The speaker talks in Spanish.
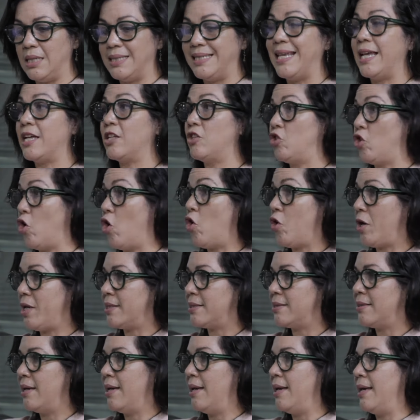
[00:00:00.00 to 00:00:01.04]
sectores
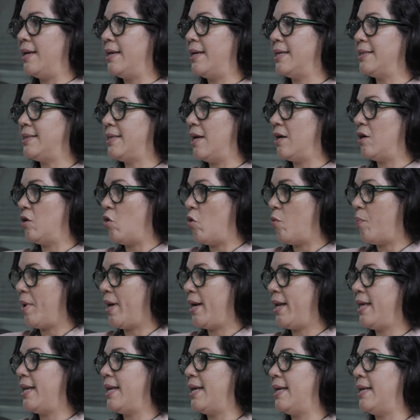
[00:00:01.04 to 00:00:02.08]
que se
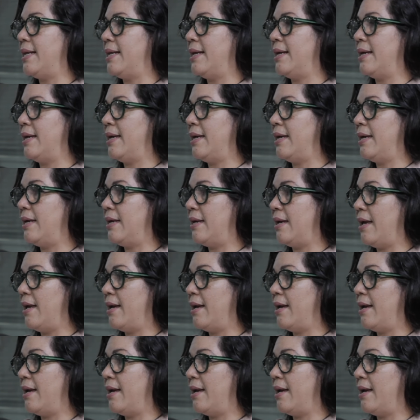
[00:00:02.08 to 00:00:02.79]
agrupan eh,